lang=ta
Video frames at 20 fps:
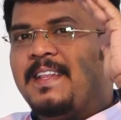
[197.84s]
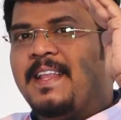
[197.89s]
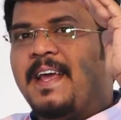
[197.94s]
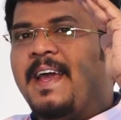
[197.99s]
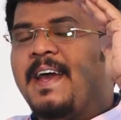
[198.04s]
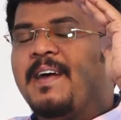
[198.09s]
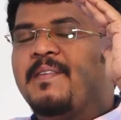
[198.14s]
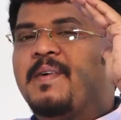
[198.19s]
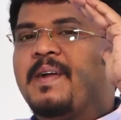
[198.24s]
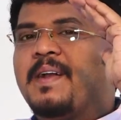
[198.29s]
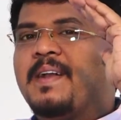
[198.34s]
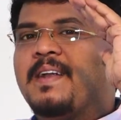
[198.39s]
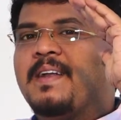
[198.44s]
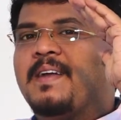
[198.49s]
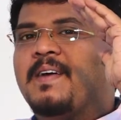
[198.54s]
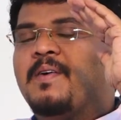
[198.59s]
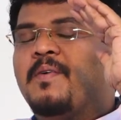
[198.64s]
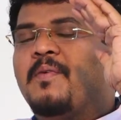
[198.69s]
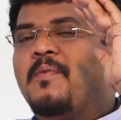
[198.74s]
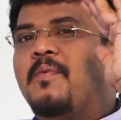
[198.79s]
தேவன்
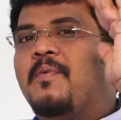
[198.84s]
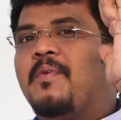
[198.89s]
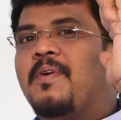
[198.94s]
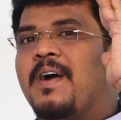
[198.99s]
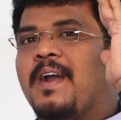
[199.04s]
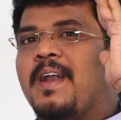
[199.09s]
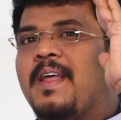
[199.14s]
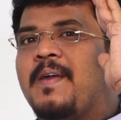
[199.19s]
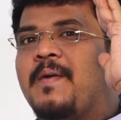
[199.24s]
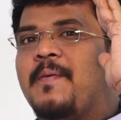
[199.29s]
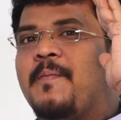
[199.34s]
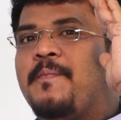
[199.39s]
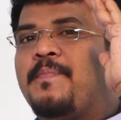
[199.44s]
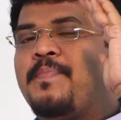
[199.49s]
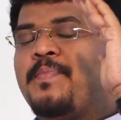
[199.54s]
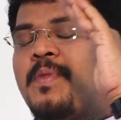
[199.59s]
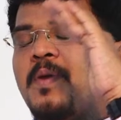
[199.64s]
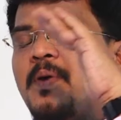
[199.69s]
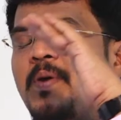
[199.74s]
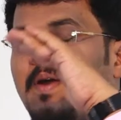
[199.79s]
உங்களையும்
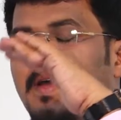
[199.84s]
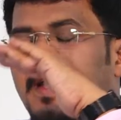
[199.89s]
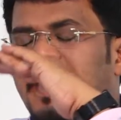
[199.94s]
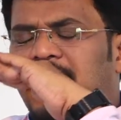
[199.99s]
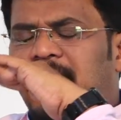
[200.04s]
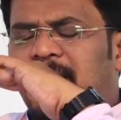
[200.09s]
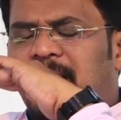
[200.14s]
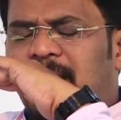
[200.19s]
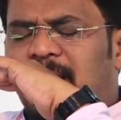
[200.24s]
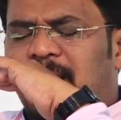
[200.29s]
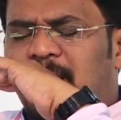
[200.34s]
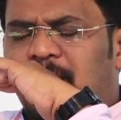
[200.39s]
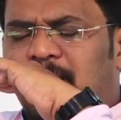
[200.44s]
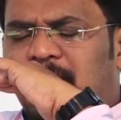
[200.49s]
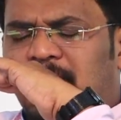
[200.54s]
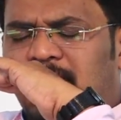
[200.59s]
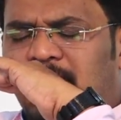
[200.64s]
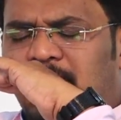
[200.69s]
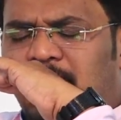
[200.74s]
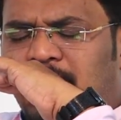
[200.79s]
எல்லா
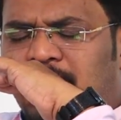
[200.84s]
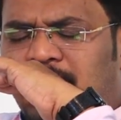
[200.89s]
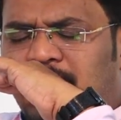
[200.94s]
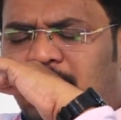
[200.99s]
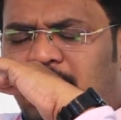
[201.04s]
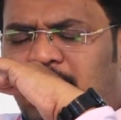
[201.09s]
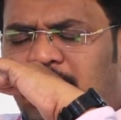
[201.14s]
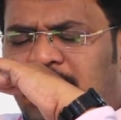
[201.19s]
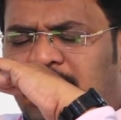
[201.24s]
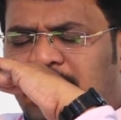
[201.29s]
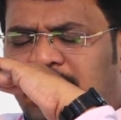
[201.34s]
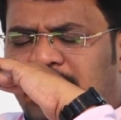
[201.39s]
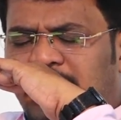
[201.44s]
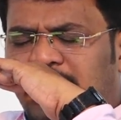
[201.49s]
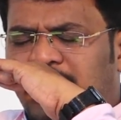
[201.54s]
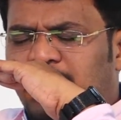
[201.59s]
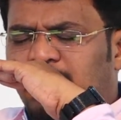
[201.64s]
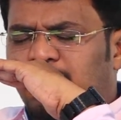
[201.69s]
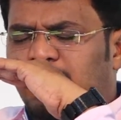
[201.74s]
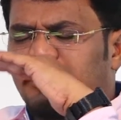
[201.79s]
உங்கள் உங்கள்
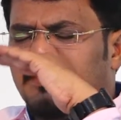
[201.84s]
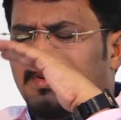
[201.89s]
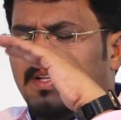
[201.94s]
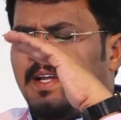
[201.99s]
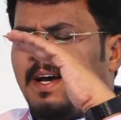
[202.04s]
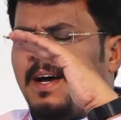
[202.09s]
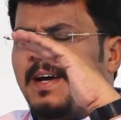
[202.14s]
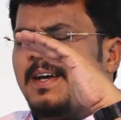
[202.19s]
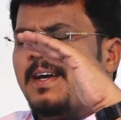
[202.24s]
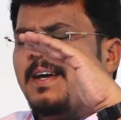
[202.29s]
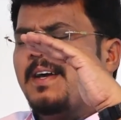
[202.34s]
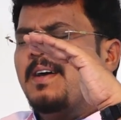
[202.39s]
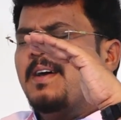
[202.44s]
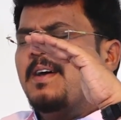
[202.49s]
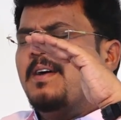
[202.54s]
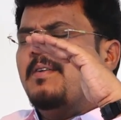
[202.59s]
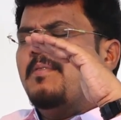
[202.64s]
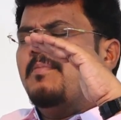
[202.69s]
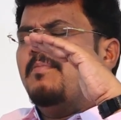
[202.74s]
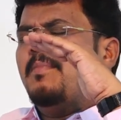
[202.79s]
வாழ்க்கைக்கு முன்பதாக
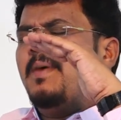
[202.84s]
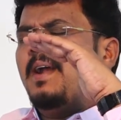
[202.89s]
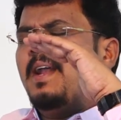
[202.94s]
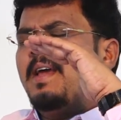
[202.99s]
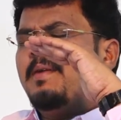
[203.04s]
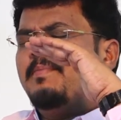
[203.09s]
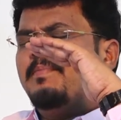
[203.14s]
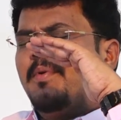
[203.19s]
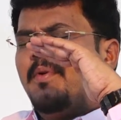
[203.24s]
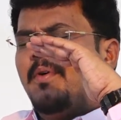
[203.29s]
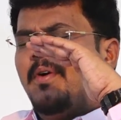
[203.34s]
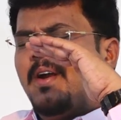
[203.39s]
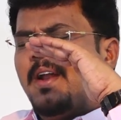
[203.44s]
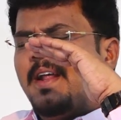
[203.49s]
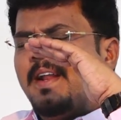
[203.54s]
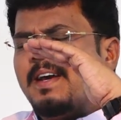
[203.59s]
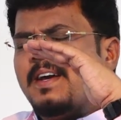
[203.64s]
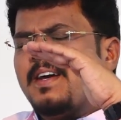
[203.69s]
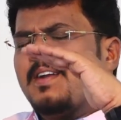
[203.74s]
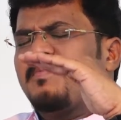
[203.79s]
மலை
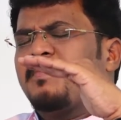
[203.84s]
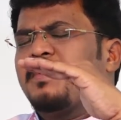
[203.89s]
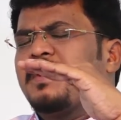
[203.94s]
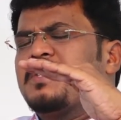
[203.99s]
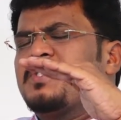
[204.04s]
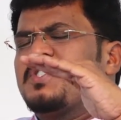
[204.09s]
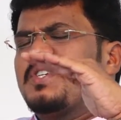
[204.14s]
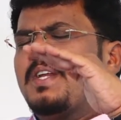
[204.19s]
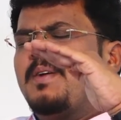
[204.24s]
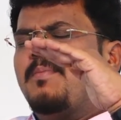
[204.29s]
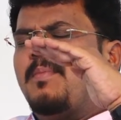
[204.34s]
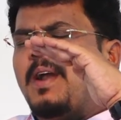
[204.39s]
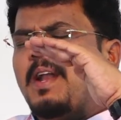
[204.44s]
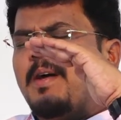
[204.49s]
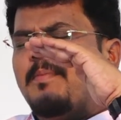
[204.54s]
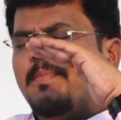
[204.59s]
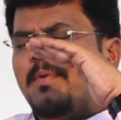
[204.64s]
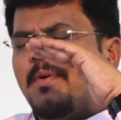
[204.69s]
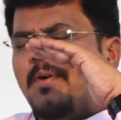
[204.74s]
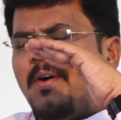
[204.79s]
போல் இருக்கிற பிரச்சனை
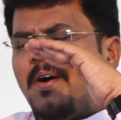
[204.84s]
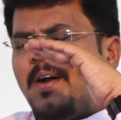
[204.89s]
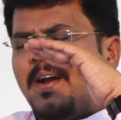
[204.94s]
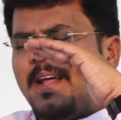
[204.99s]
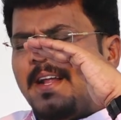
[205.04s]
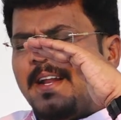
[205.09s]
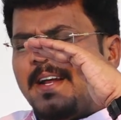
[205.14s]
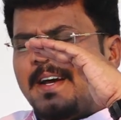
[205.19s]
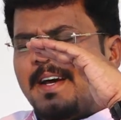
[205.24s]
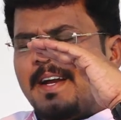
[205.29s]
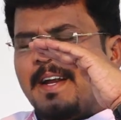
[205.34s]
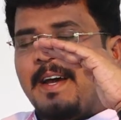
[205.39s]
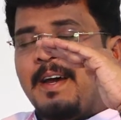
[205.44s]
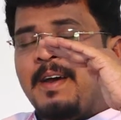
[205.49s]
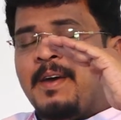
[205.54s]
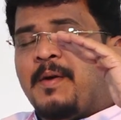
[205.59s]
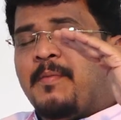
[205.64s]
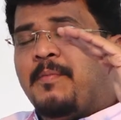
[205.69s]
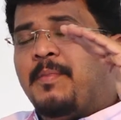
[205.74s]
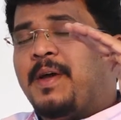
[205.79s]
மலை போல் இருக்கிற
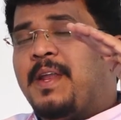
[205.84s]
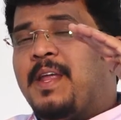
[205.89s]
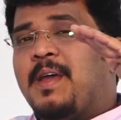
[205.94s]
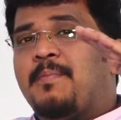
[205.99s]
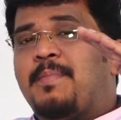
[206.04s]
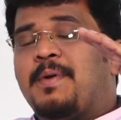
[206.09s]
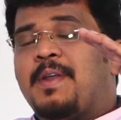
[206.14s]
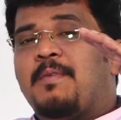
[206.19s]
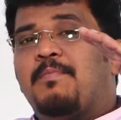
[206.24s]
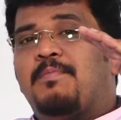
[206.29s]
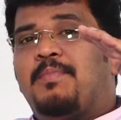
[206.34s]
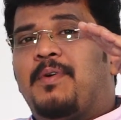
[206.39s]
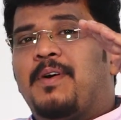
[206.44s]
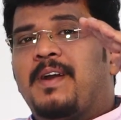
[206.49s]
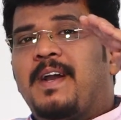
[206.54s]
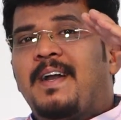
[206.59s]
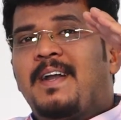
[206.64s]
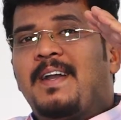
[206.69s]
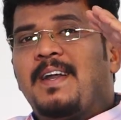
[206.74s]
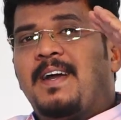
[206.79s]
பெரிய பெரிய
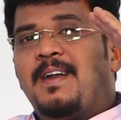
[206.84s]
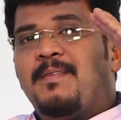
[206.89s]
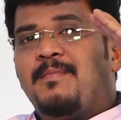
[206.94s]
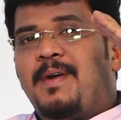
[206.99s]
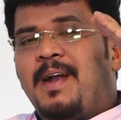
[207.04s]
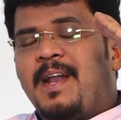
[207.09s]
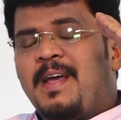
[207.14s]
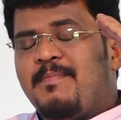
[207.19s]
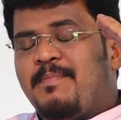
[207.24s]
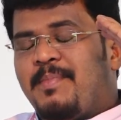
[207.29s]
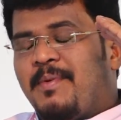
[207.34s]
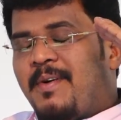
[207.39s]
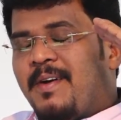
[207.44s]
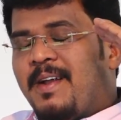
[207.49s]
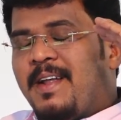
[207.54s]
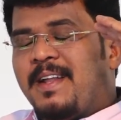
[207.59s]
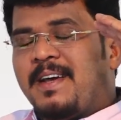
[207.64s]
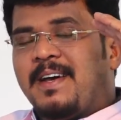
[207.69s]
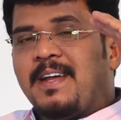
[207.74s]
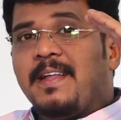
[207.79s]
போராட்டங்கள் மலை
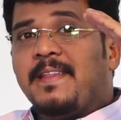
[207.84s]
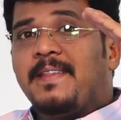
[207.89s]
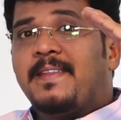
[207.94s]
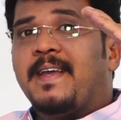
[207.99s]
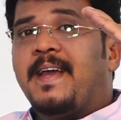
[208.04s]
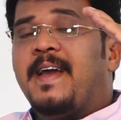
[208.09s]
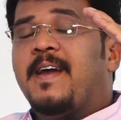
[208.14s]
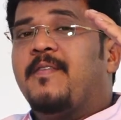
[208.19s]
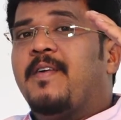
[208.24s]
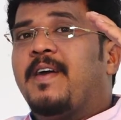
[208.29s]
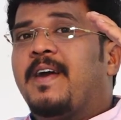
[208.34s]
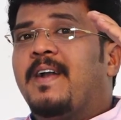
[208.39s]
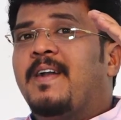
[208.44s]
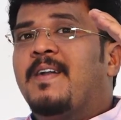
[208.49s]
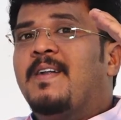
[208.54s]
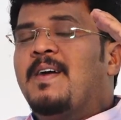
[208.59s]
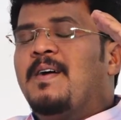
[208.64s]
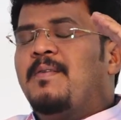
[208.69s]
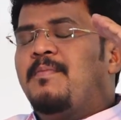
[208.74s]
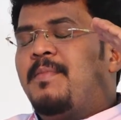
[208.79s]
போல் இருக்கிற தேவைகள்
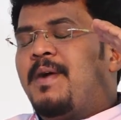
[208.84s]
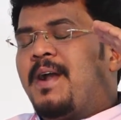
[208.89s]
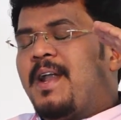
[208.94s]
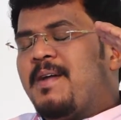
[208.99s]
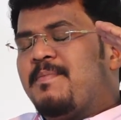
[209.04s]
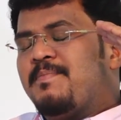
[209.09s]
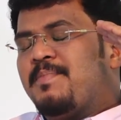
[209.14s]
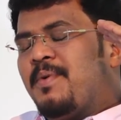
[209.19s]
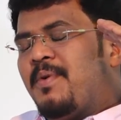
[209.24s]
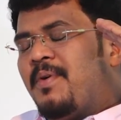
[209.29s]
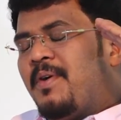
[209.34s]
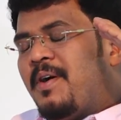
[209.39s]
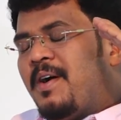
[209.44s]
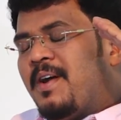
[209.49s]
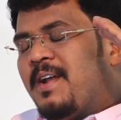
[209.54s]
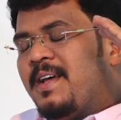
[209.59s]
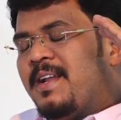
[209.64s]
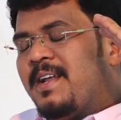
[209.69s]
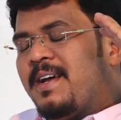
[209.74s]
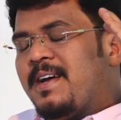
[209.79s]
மலை
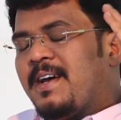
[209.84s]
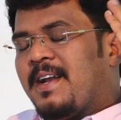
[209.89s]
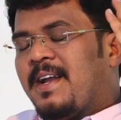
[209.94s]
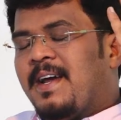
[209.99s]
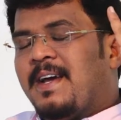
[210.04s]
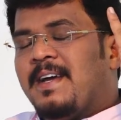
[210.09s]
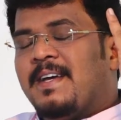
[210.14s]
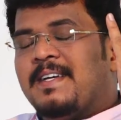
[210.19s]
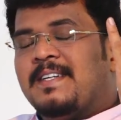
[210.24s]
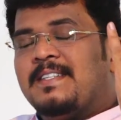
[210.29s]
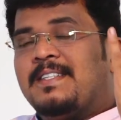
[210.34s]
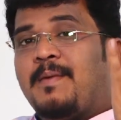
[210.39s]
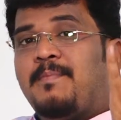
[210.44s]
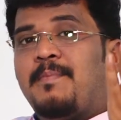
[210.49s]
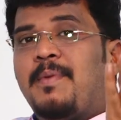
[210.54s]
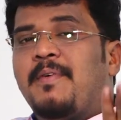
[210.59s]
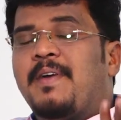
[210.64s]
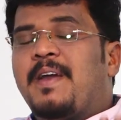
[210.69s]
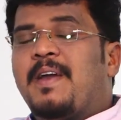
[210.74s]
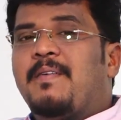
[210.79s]
போல் இருக்கிற
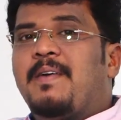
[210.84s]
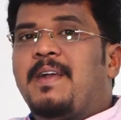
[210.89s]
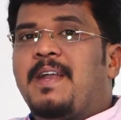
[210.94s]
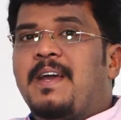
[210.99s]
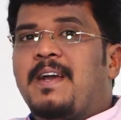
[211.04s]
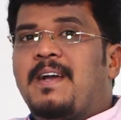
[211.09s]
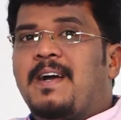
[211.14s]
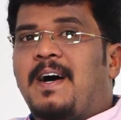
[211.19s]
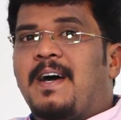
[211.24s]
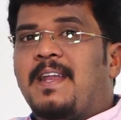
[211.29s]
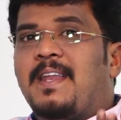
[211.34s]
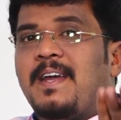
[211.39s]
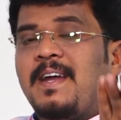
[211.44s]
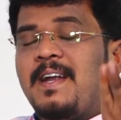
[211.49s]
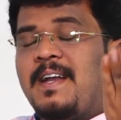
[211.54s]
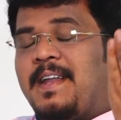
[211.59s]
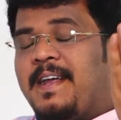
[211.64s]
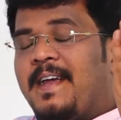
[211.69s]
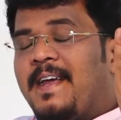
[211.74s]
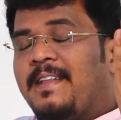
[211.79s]
சம்பவிக்க வேண்டிய
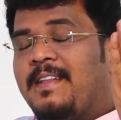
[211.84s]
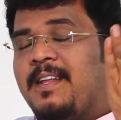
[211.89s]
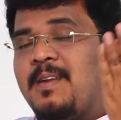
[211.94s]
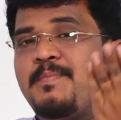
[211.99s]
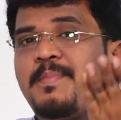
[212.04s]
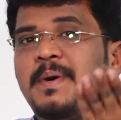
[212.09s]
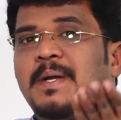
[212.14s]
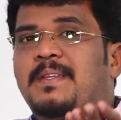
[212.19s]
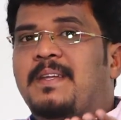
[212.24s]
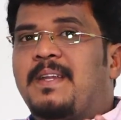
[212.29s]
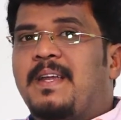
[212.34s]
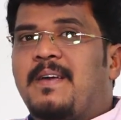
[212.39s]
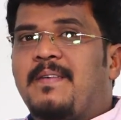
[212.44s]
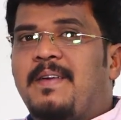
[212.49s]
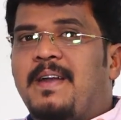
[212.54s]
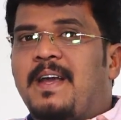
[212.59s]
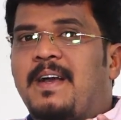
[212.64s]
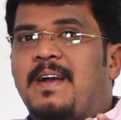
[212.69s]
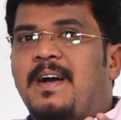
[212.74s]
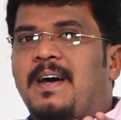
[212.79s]
காரியங்கள் நீங்கள் எதிர்பார்த்திருக்க
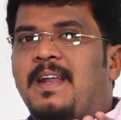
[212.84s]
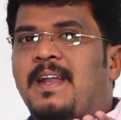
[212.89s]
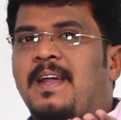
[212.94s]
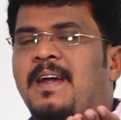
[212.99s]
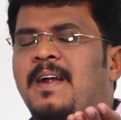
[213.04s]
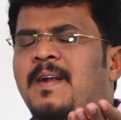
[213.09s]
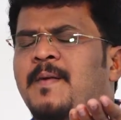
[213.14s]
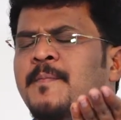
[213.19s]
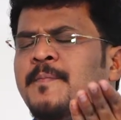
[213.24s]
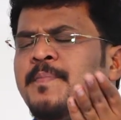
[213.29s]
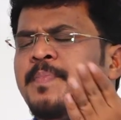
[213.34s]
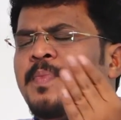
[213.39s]
வேண்டிய காரியங்கள்